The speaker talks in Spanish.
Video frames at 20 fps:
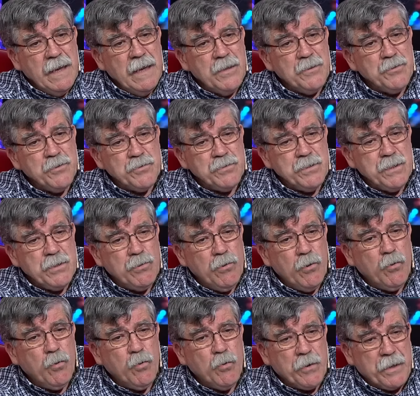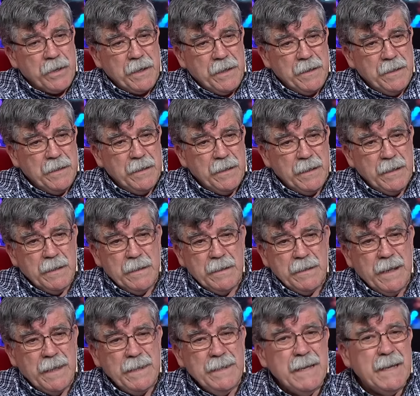Entonces, ¿qué ocurre?
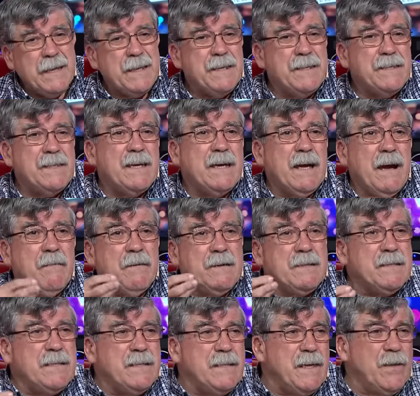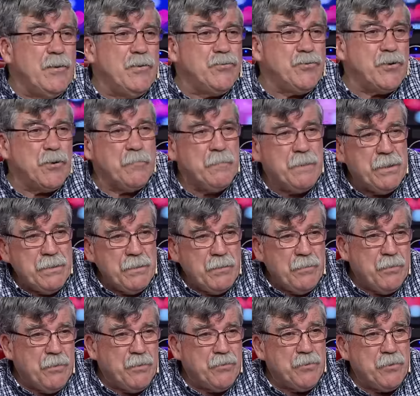Nadie critica a ver si dieron tormenta o
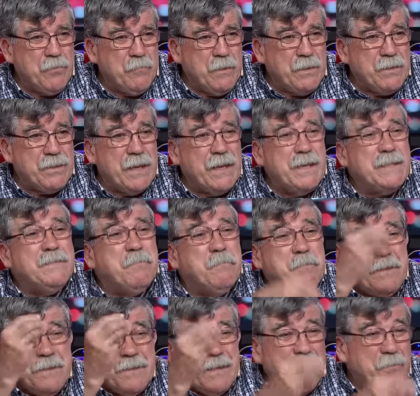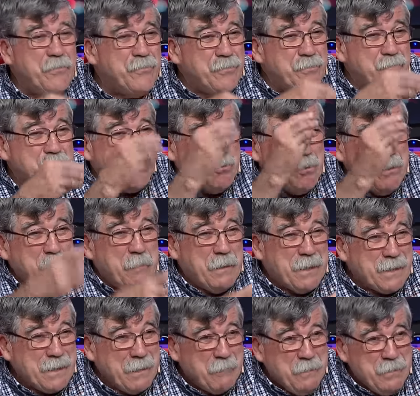no dieron tormenta. Es si pintaron su
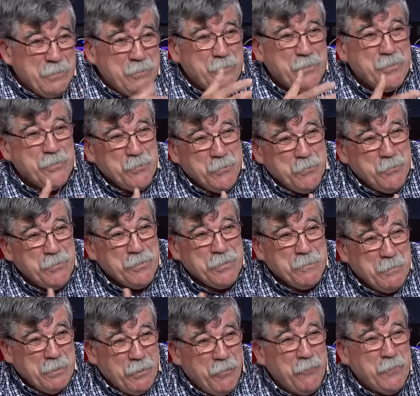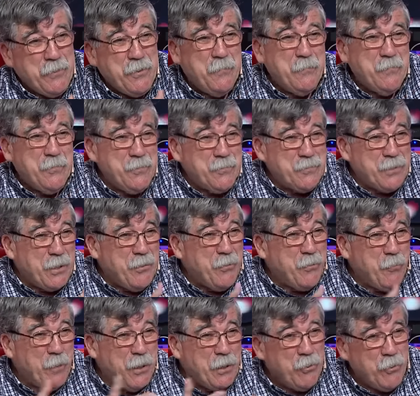departamento que tuvo determinado fenómeno de tal o
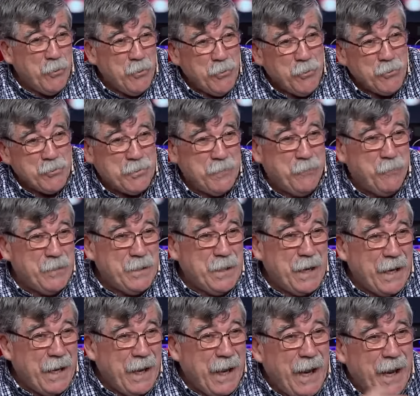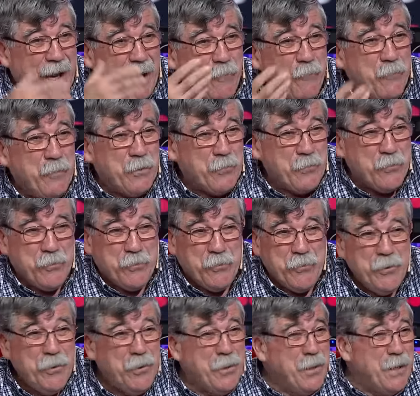cual color, si fue naranja o fue
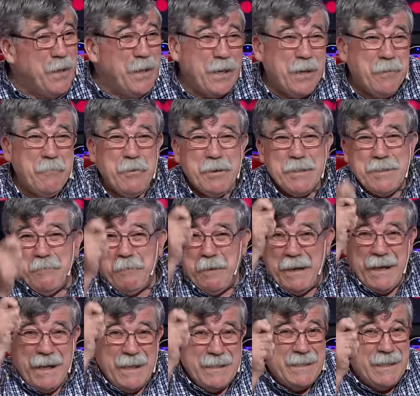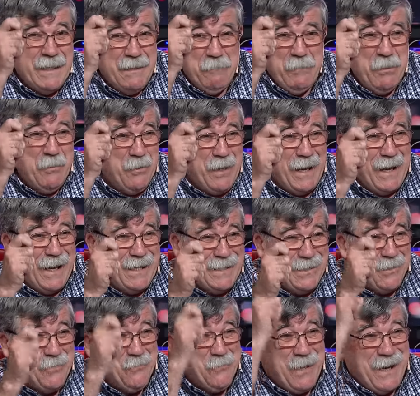rojo. Es como que te parás en el medio de la
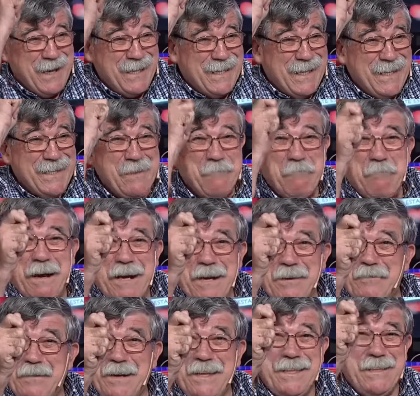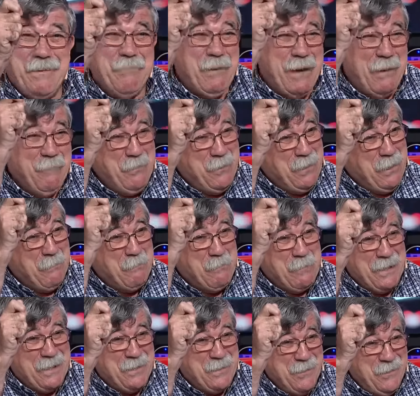calle con un cartel de pare frente a un camión
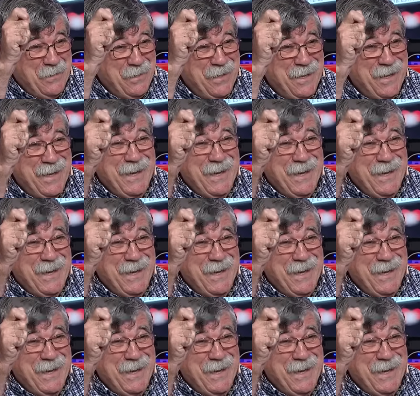expreso.